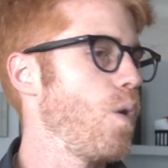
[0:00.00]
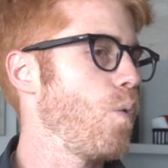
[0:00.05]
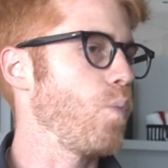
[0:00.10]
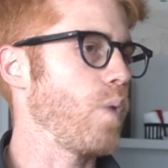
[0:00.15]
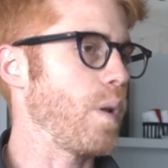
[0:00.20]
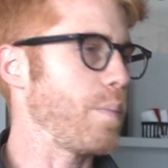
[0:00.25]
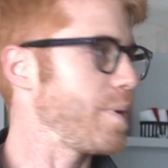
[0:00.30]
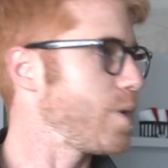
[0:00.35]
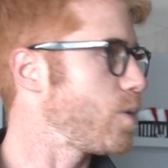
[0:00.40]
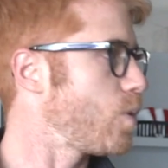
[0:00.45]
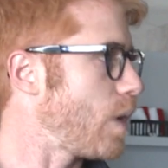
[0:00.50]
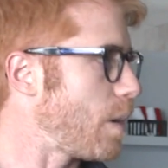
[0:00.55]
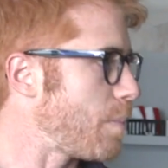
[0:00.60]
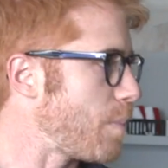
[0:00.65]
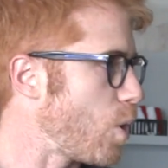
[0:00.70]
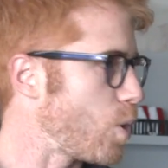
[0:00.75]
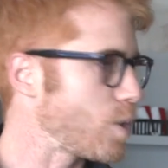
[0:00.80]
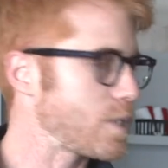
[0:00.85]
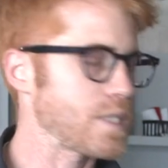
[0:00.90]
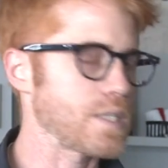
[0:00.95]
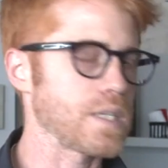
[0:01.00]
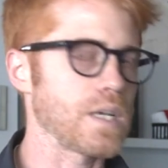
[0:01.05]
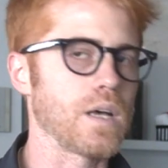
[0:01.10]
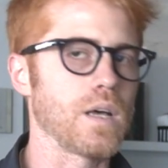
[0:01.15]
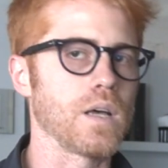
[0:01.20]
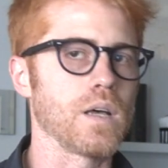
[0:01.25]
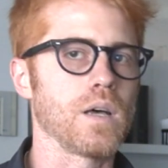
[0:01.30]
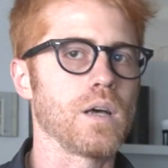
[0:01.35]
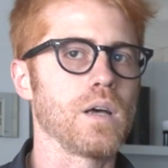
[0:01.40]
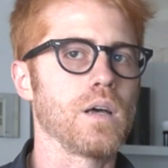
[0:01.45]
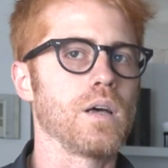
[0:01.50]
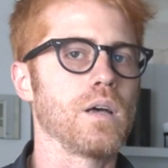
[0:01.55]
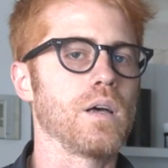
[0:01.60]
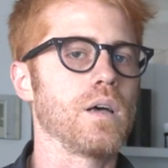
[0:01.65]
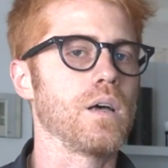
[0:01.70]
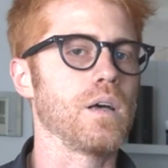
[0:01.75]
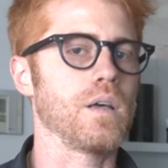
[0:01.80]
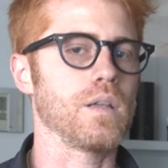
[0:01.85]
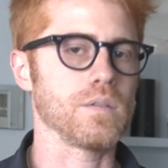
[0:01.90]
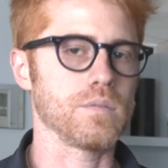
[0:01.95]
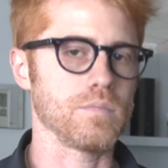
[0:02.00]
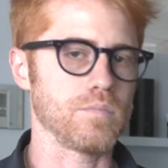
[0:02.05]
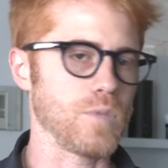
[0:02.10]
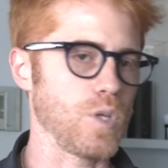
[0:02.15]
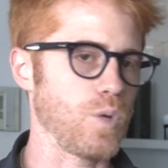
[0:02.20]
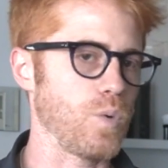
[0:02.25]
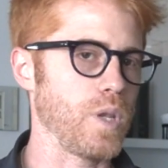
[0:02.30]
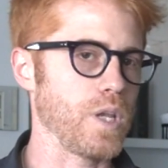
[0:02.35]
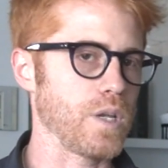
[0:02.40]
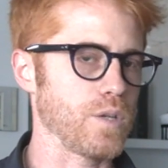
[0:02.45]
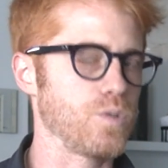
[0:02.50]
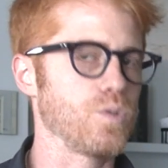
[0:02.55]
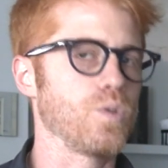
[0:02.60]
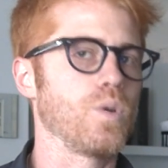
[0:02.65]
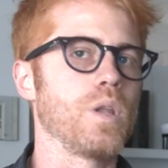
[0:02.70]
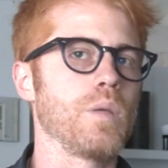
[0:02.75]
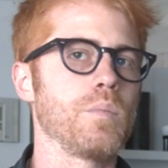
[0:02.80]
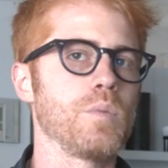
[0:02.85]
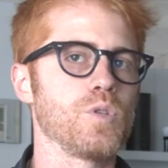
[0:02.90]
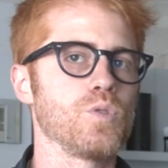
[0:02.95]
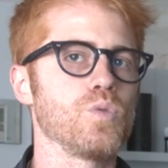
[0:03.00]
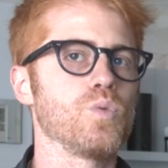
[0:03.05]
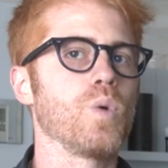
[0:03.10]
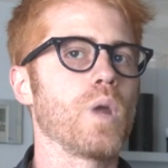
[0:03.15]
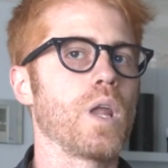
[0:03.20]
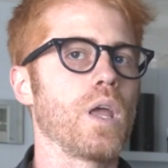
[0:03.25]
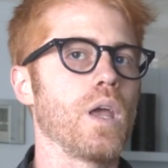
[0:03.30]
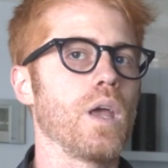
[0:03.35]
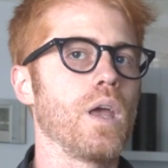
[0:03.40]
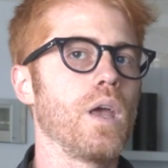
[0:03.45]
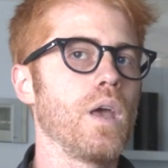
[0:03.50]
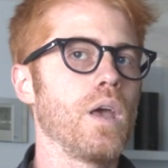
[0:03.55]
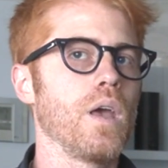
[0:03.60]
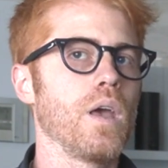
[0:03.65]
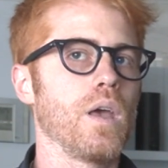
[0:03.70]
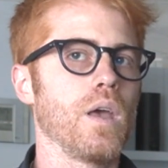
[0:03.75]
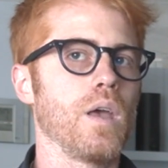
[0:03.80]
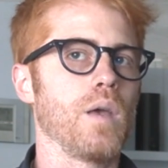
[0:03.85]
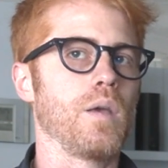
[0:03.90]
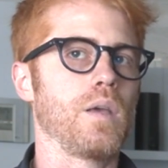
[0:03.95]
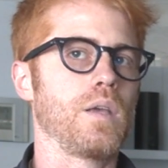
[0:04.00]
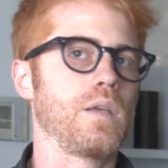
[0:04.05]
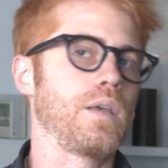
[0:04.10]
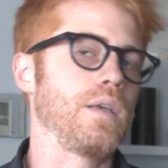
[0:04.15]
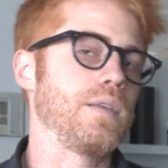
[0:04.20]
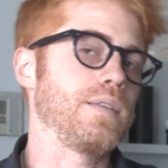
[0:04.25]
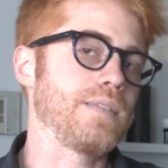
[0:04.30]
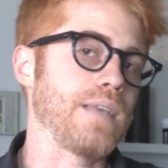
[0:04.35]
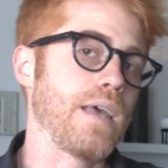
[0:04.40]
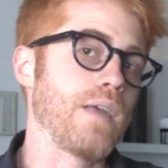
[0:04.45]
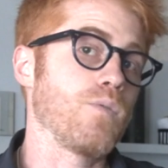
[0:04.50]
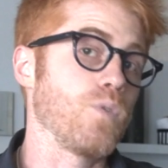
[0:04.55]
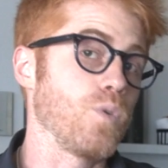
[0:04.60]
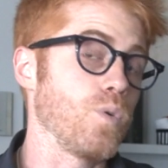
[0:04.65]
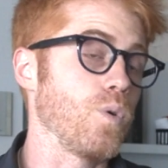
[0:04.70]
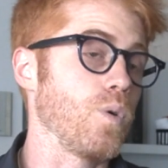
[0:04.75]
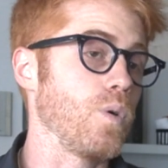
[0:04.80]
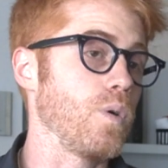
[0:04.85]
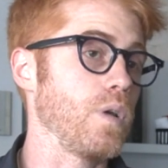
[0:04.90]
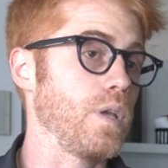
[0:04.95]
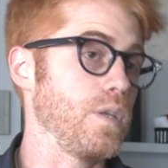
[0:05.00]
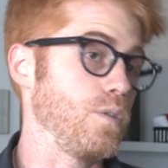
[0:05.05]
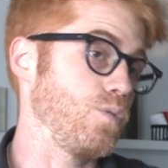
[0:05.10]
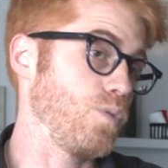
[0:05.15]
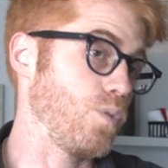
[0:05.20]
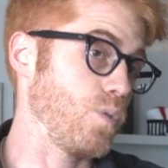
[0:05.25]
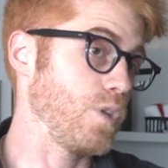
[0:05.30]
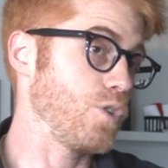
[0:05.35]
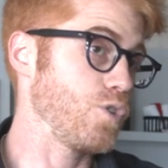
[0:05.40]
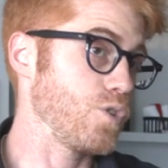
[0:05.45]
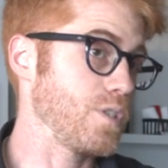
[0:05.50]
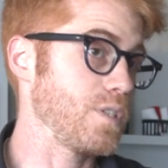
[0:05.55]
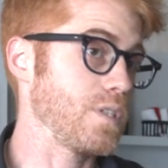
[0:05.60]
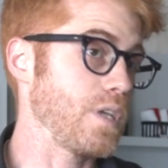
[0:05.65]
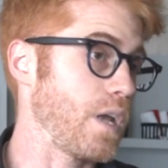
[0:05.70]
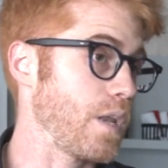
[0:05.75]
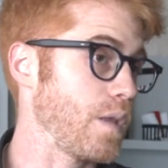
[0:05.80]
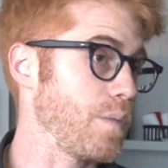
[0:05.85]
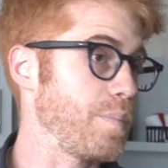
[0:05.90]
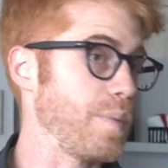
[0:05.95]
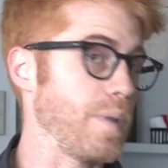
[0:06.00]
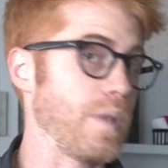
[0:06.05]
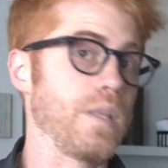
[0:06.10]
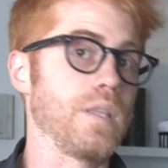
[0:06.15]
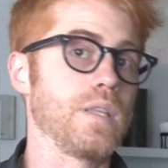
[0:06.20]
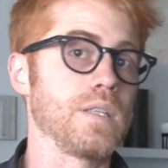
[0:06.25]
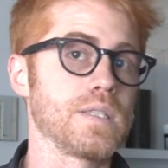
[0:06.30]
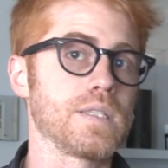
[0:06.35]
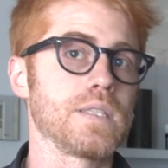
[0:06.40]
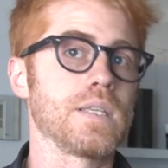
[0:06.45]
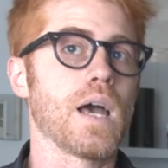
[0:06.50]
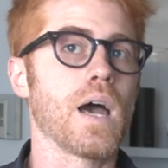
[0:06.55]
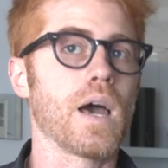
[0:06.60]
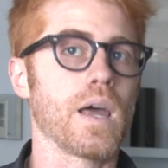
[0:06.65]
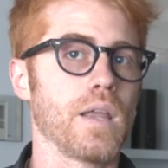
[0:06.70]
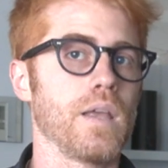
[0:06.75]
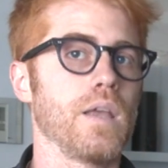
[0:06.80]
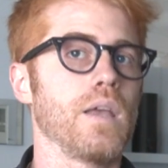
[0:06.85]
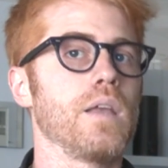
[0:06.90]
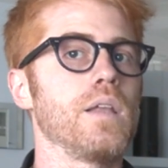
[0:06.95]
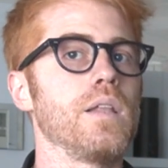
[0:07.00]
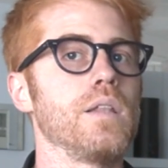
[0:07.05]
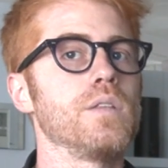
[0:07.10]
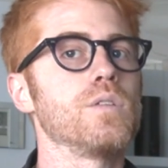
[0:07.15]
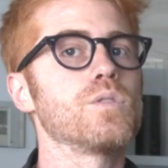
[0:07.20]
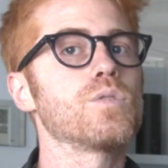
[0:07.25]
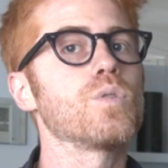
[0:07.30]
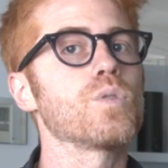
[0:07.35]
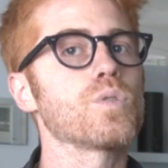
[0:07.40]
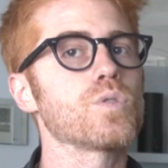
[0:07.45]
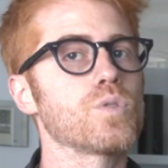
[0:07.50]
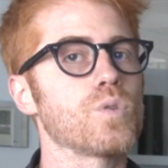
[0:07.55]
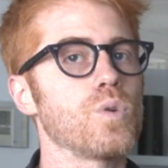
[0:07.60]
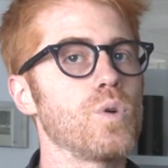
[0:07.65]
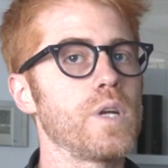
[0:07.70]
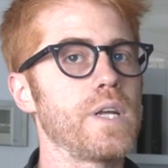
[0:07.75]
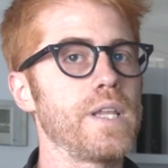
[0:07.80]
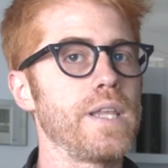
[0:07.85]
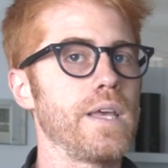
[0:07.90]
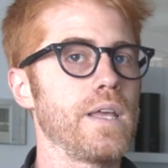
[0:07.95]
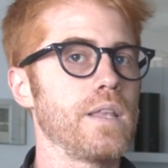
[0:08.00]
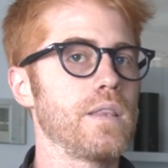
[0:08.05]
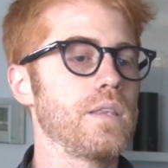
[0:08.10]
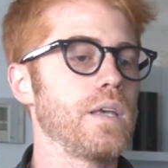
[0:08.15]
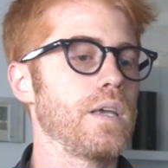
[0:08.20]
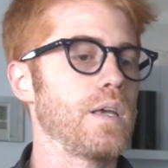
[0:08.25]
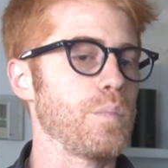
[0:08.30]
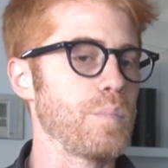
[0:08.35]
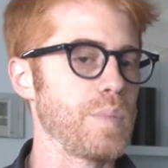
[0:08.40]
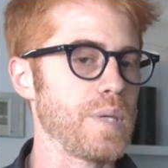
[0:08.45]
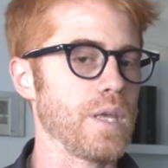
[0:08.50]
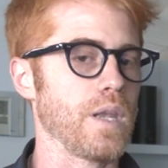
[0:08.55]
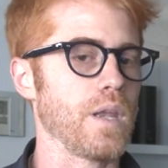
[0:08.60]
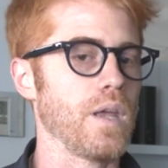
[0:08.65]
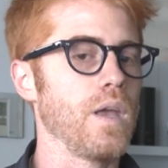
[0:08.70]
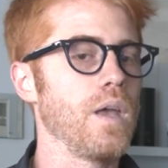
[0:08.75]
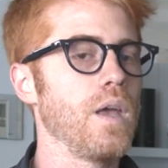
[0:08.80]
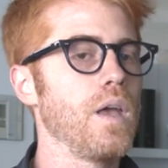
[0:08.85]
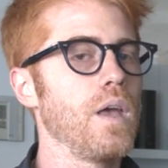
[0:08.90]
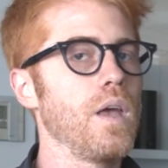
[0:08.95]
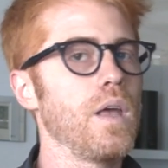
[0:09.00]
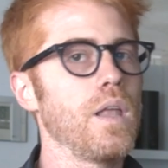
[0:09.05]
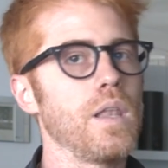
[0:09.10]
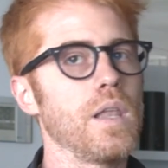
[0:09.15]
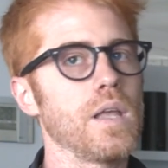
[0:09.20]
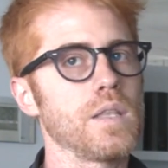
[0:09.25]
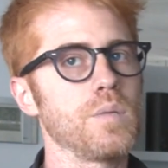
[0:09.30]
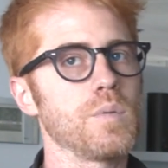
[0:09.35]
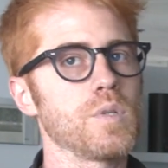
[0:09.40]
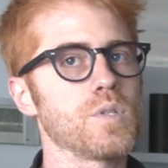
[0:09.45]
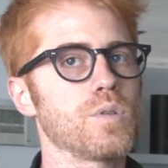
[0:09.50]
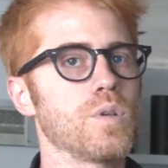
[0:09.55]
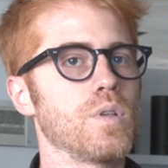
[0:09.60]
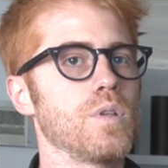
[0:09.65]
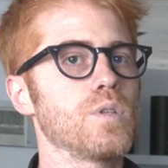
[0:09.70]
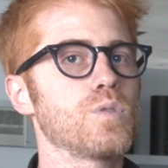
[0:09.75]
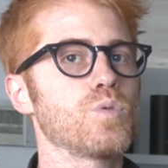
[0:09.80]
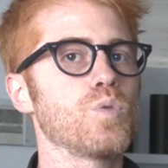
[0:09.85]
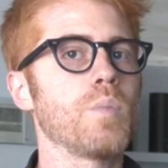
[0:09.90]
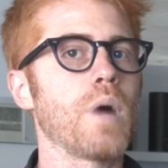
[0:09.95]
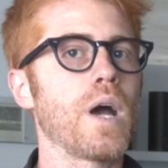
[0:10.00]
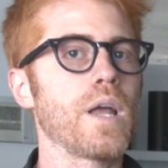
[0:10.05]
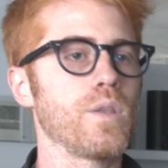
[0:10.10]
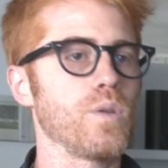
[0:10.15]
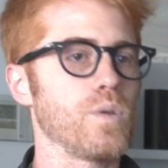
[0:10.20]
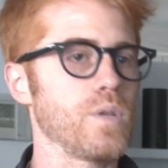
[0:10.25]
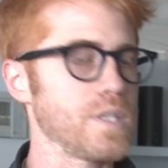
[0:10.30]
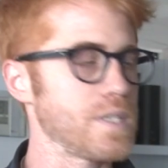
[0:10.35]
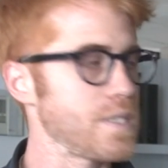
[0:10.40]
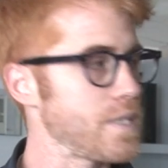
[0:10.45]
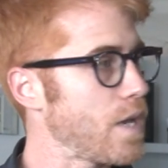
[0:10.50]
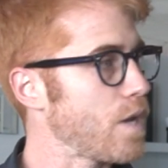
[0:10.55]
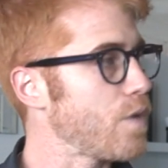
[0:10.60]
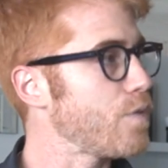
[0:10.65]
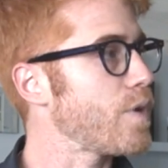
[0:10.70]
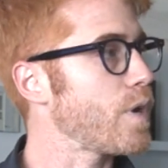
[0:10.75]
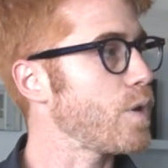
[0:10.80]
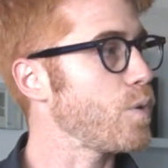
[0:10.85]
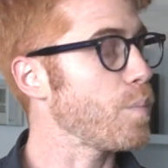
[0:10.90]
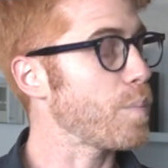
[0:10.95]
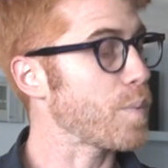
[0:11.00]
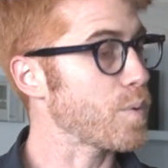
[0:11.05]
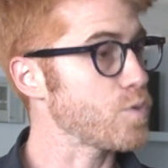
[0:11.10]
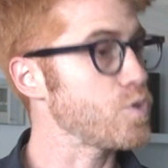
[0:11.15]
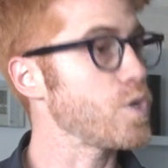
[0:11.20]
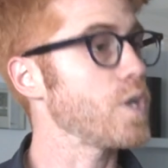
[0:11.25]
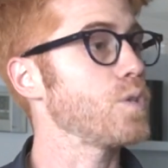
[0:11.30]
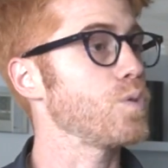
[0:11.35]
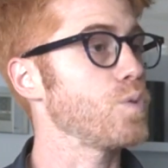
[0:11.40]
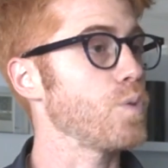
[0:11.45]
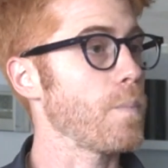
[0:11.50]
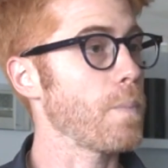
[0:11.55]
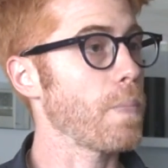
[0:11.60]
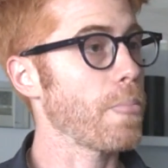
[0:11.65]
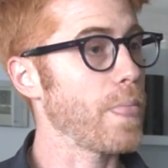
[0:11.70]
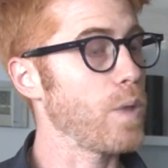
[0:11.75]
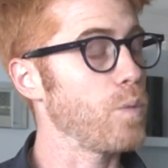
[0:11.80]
una piccola bozza di quelle che sono le misure eh, che servono e sono necessarie per iniziare il discorso col cliente, capire la dimensione del suo bagno, iniziare a fargli un progetto,